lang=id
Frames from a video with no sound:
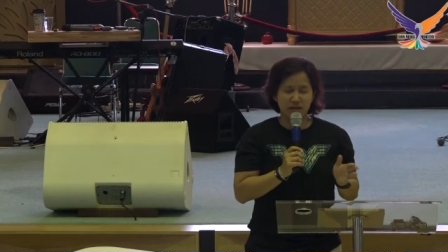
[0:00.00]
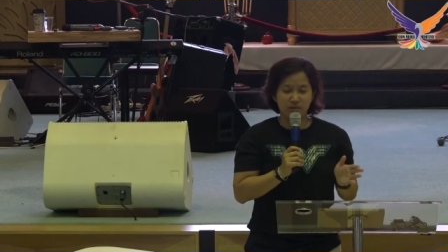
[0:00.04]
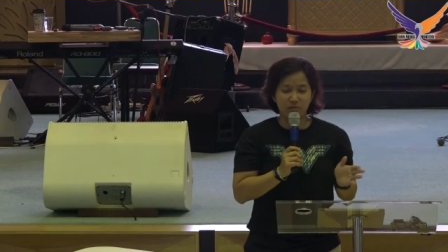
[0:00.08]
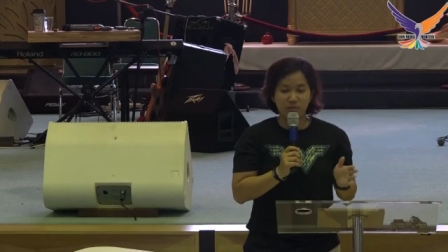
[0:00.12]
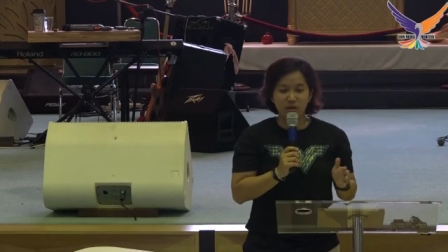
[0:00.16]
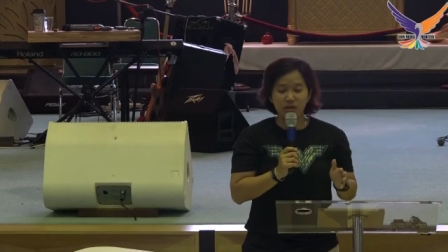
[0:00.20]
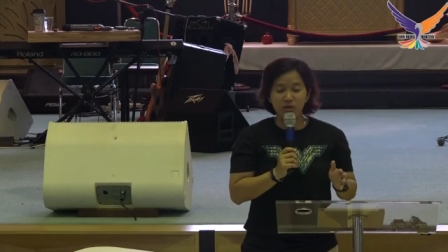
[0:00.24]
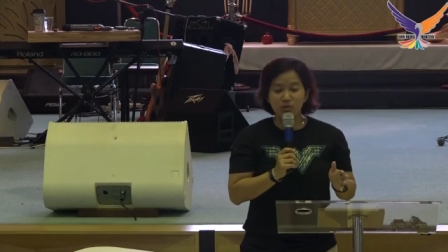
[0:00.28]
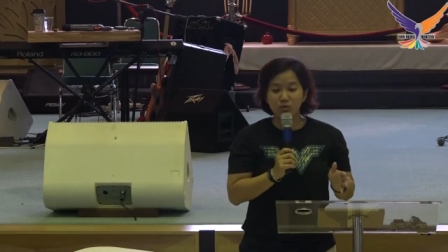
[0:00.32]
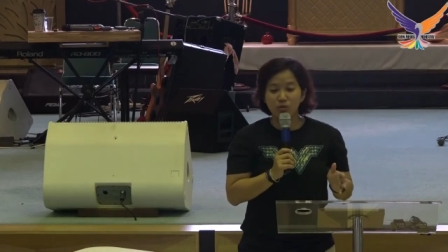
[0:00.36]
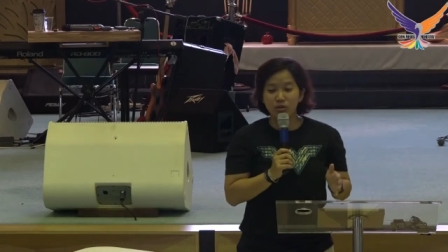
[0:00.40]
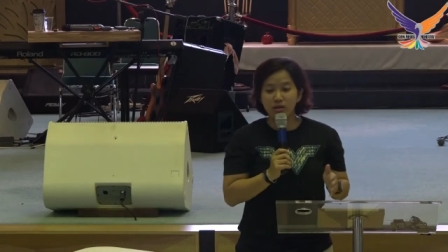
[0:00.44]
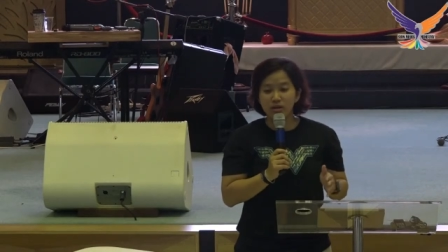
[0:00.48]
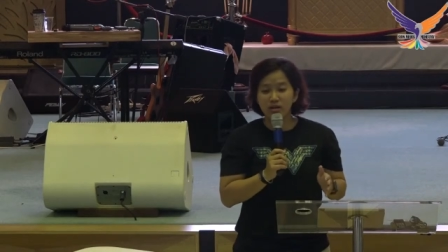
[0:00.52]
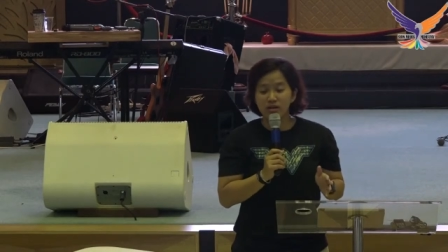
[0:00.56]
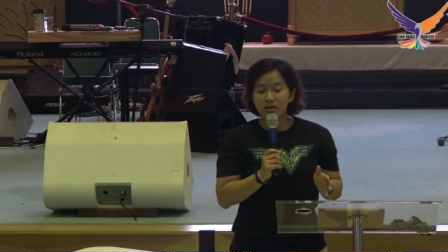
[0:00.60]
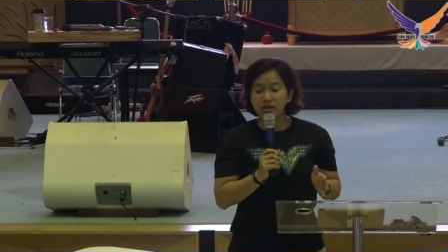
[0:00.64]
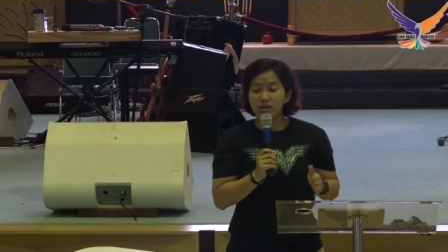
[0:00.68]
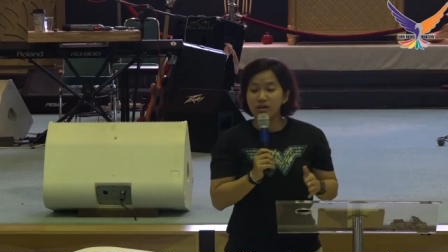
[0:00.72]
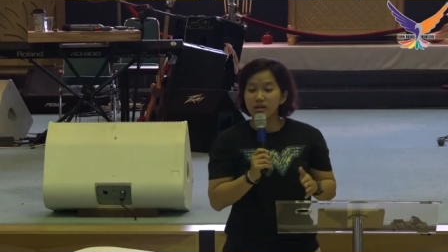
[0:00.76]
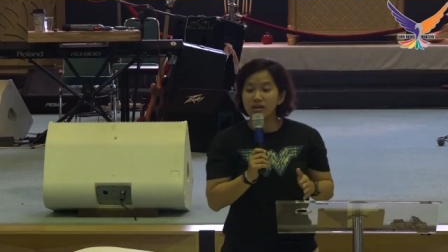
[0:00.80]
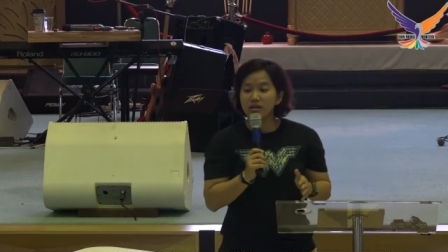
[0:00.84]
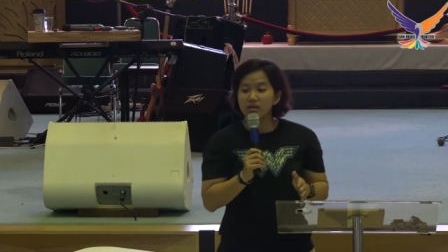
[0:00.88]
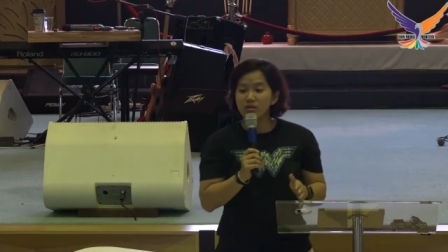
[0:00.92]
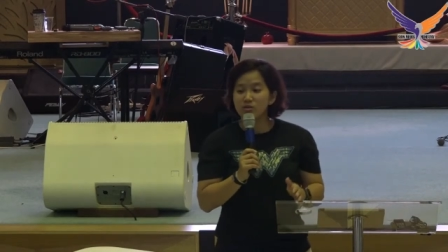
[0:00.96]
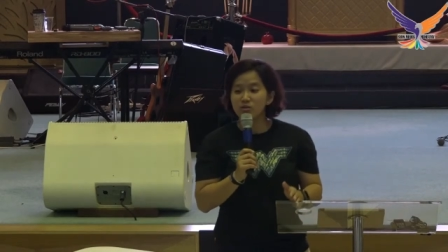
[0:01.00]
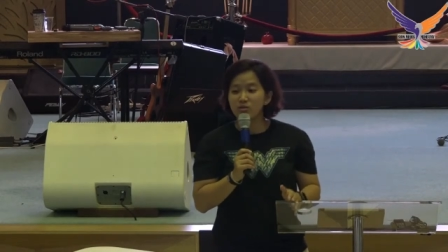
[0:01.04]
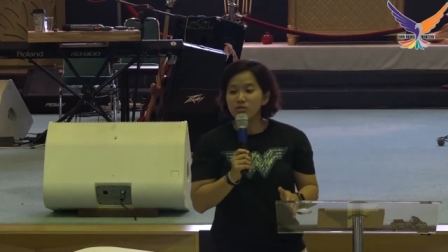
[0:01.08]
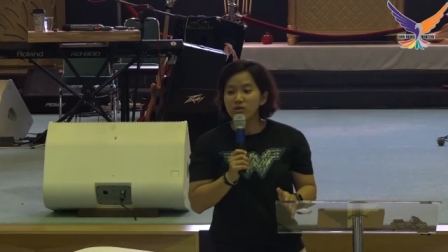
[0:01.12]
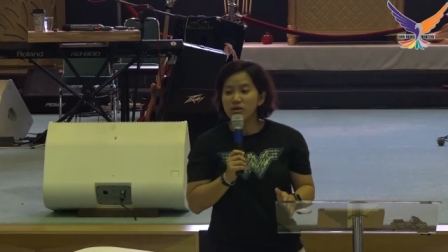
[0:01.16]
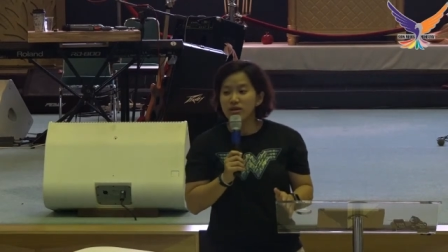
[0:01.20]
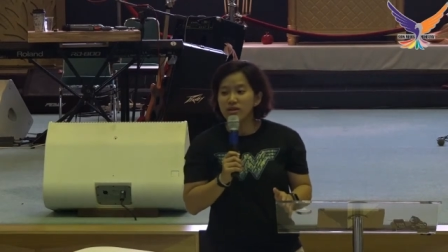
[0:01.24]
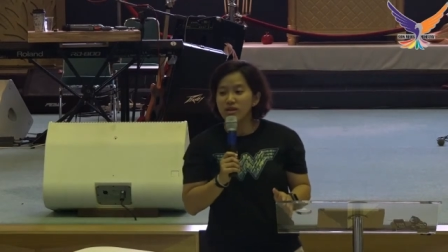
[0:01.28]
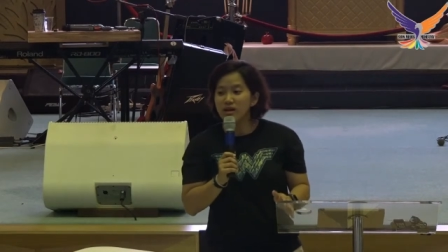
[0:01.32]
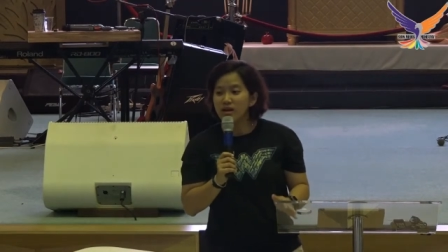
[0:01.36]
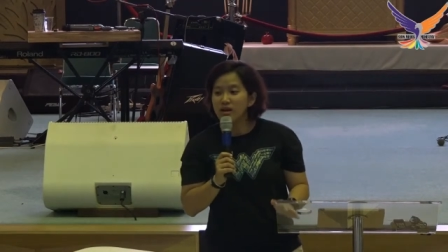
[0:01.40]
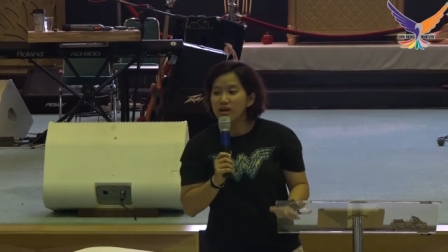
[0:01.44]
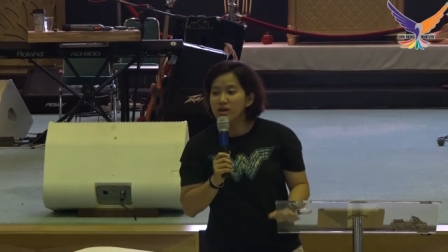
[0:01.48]
minggu ini gitu
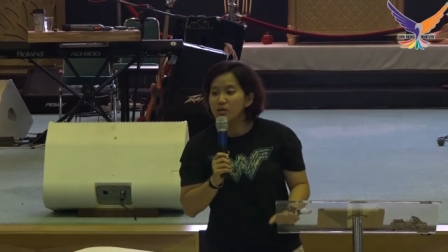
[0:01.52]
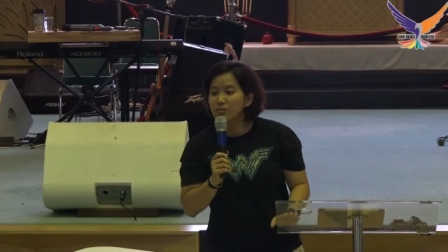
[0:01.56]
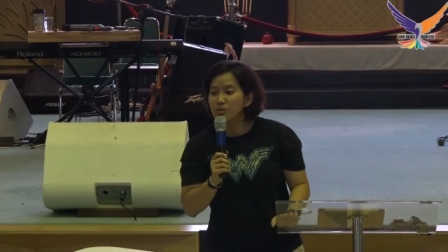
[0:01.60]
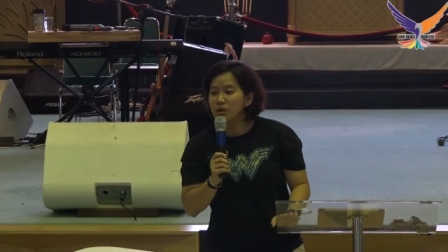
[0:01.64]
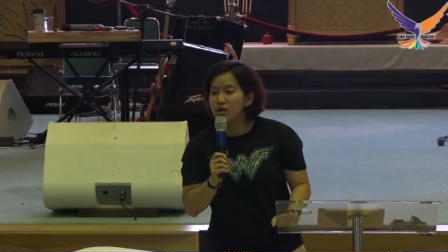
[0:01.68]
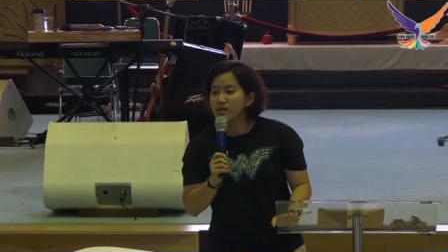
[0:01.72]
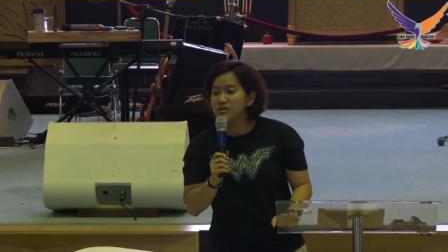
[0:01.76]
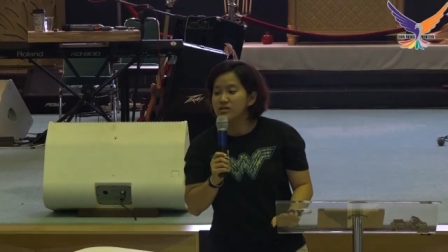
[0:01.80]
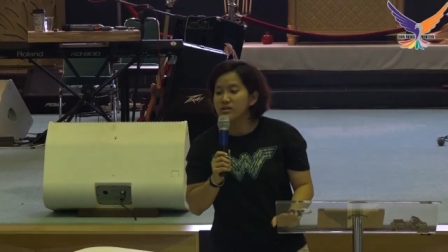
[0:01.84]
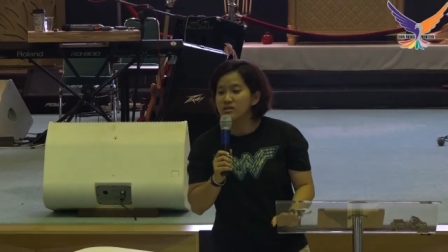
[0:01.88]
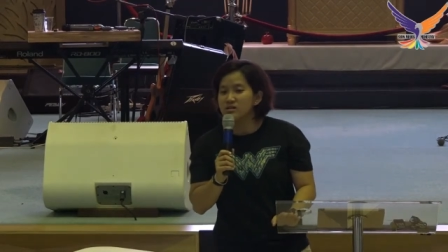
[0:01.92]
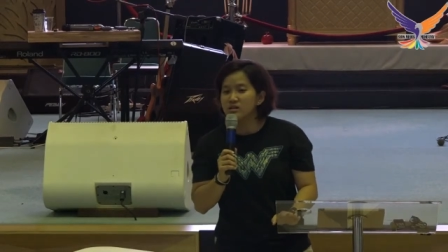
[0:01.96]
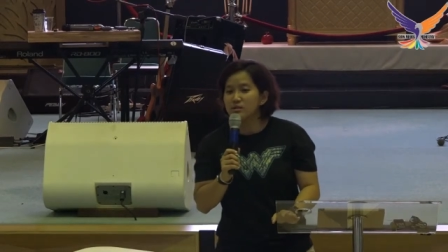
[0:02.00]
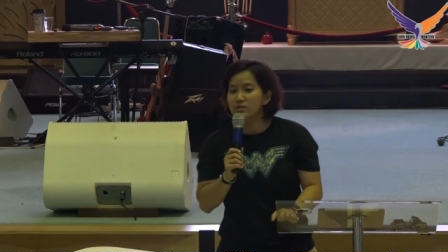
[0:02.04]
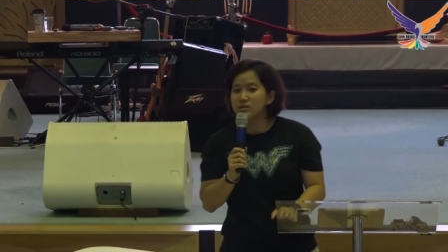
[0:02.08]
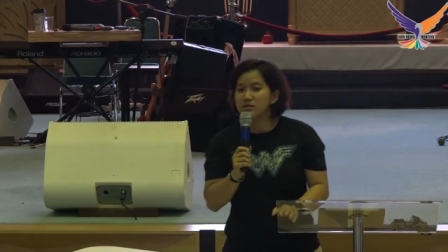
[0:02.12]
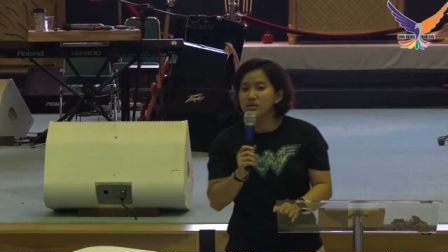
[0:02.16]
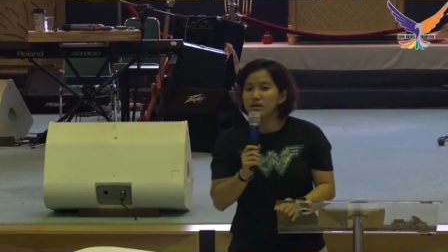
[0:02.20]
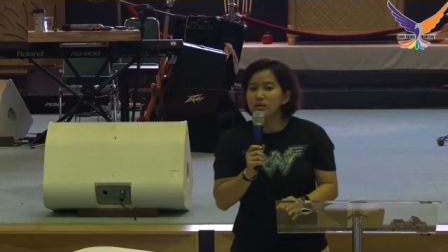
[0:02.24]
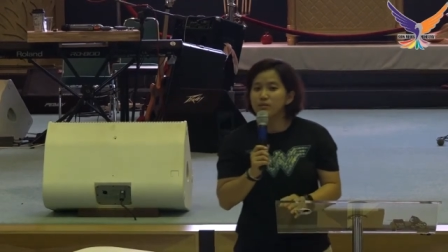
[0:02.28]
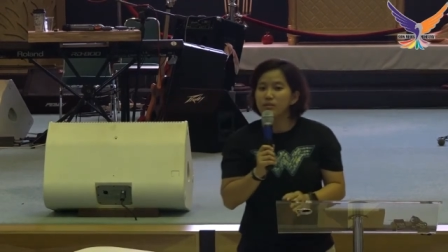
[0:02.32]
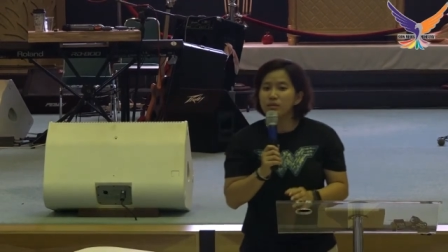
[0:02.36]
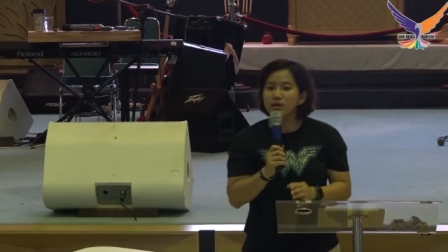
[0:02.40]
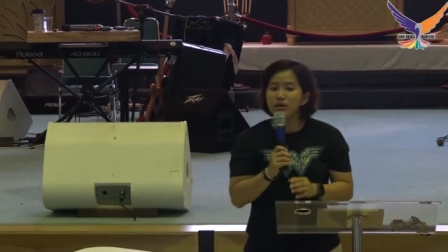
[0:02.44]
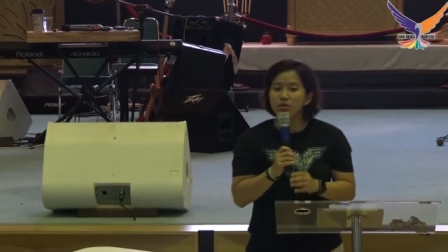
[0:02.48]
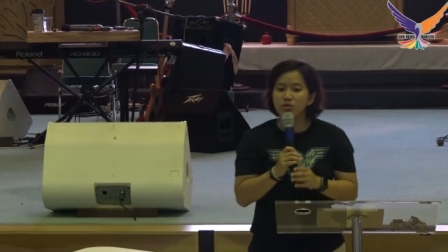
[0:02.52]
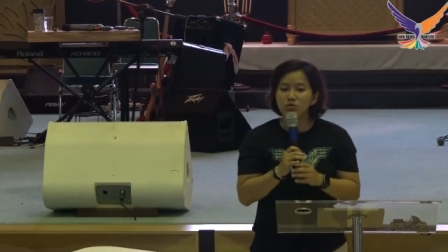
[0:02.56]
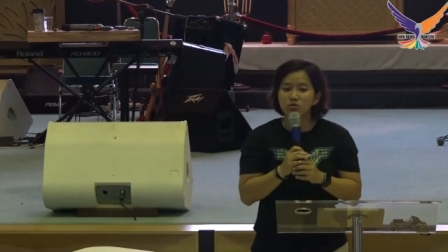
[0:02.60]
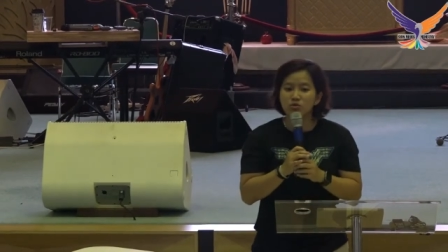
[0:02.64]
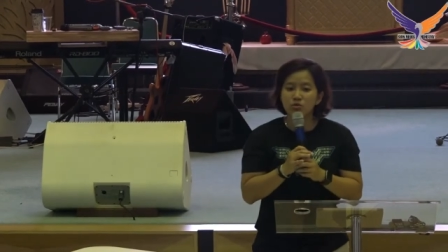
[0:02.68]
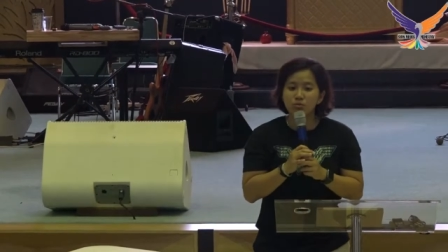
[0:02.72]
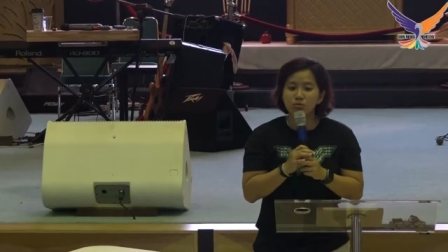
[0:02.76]
kita akan belajar sama-sama untuk